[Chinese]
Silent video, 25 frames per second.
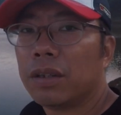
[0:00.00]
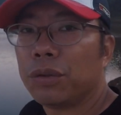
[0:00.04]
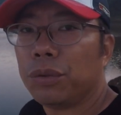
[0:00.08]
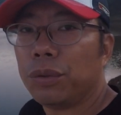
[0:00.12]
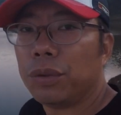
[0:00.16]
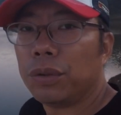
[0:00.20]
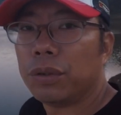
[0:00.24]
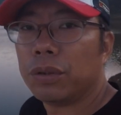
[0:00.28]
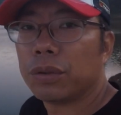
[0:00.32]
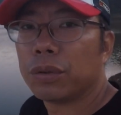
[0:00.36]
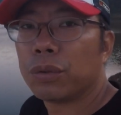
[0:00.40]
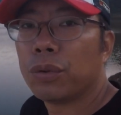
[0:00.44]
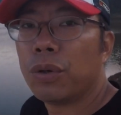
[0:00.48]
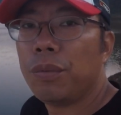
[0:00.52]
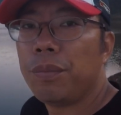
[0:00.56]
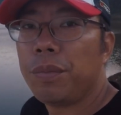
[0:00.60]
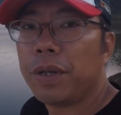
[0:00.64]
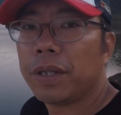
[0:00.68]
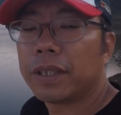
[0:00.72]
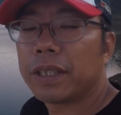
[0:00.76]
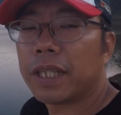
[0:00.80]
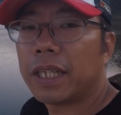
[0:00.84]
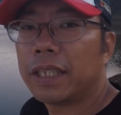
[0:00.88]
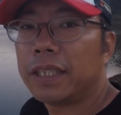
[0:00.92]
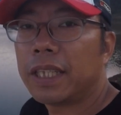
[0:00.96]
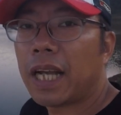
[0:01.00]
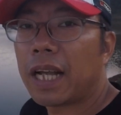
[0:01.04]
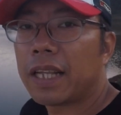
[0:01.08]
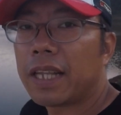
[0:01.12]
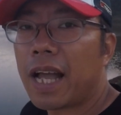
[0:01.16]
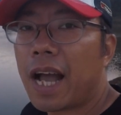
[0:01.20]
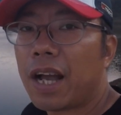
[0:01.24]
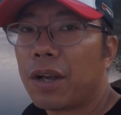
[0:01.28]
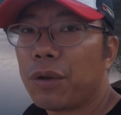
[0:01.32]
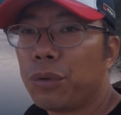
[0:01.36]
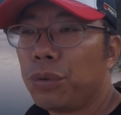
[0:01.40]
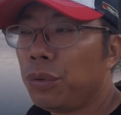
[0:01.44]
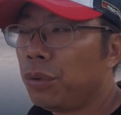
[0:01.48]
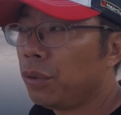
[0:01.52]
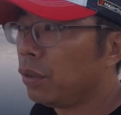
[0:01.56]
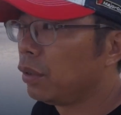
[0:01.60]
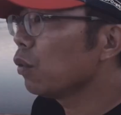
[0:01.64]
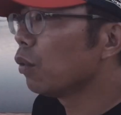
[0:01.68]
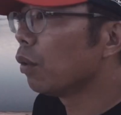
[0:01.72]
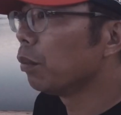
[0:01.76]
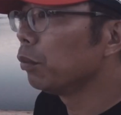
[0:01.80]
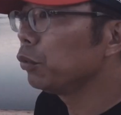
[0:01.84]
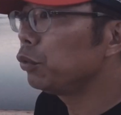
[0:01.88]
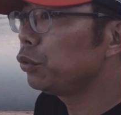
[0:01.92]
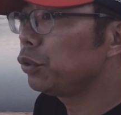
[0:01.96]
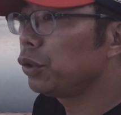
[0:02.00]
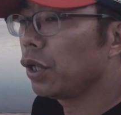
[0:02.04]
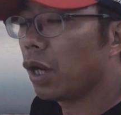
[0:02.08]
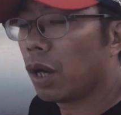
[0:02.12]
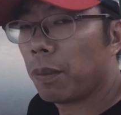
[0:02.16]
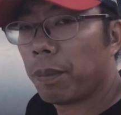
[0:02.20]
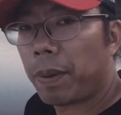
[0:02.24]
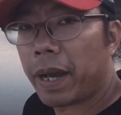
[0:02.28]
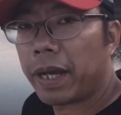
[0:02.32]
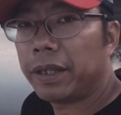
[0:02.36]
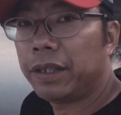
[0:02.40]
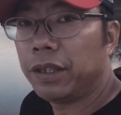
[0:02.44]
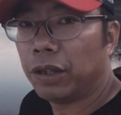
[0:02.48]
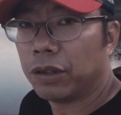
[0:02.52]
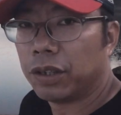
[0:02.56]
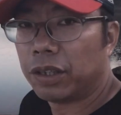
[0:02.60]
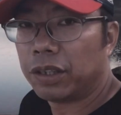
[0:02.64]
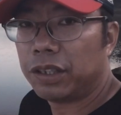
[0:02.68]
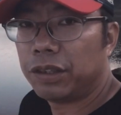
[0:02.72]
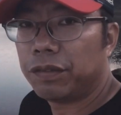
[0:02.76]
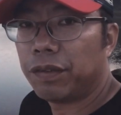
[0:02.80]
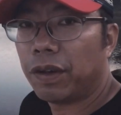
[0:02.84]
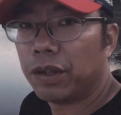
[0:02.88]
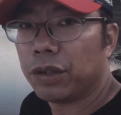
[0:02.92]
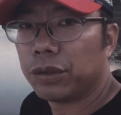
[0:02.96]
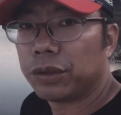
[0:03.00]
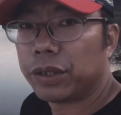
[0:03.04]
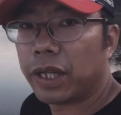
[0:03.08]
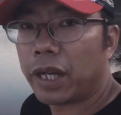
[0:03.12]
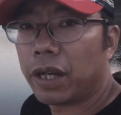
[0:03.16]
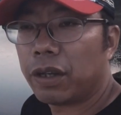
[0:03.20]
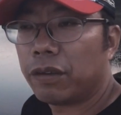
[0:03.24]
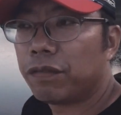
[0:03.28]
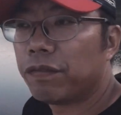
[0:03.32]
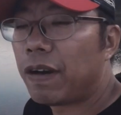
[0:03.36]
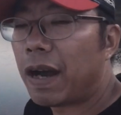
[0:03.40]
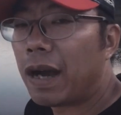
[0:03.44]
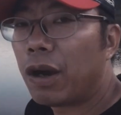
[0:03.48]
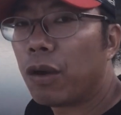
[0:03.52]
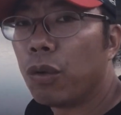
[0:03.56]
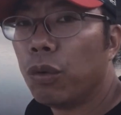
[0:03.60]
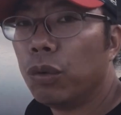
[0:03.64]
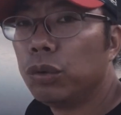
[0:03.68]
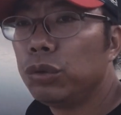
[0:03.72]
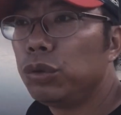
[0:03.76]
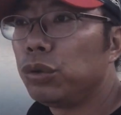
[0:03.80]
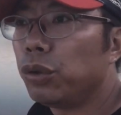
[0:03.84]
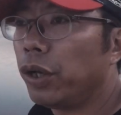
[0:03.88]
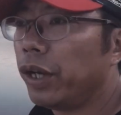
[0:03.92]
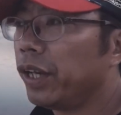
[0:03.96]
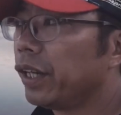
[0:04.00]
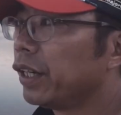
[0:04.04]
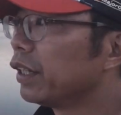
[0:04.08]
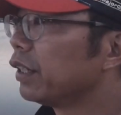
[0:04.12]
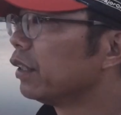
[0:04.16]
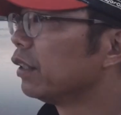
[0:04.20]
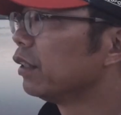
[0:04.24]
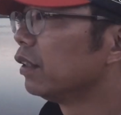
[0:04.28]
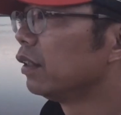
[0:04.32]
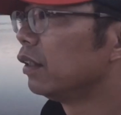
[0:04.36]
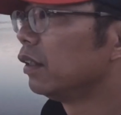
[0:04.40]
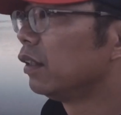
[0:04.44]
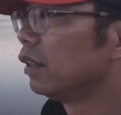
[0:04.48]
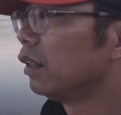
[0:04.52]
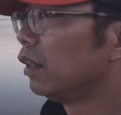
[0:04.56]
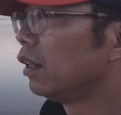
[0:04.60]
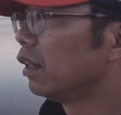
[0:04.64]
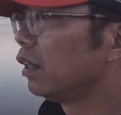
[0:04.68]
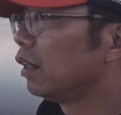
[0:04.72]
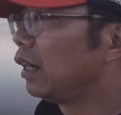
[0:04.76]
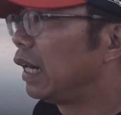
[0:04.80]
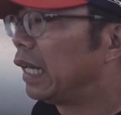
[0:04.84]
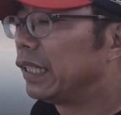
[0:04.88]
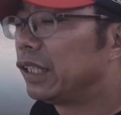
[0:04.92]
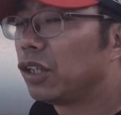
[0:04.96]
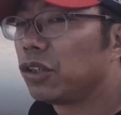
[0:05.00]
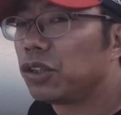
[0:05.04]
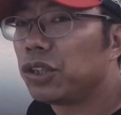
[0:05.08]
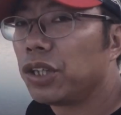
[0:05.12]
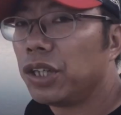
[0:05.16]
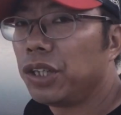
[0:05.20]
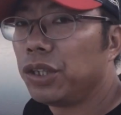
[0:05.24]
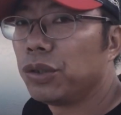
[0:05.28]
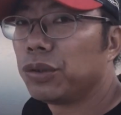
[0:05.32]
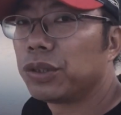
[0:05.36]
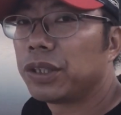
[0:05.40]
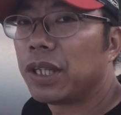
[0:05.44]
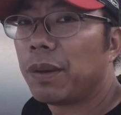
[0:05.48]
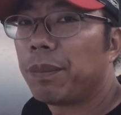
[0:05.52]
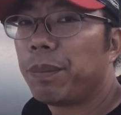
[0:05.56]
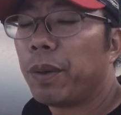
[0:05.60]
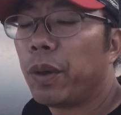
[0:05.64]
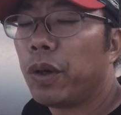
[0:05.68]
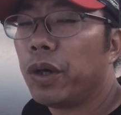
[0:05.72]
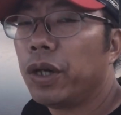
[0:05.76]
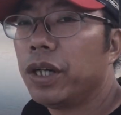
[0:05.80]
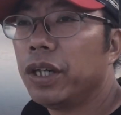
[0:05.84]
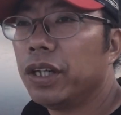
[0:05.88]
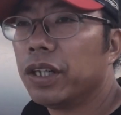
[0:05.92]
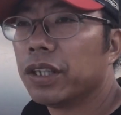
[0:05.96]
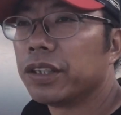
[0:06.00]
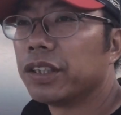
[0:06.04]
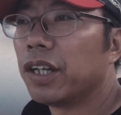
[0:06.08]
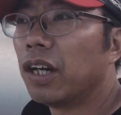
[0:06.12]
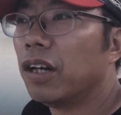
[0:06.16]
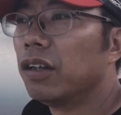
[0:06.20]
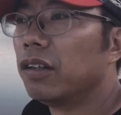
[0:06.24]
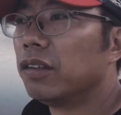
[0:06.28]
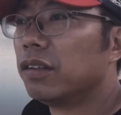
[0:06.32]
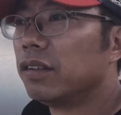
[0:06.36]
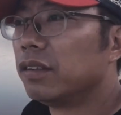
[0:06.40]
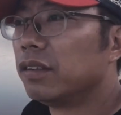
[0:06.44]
与昆明在下大雨，我们去钓白条的地方又在发洪水，来到这里又在报褐藻，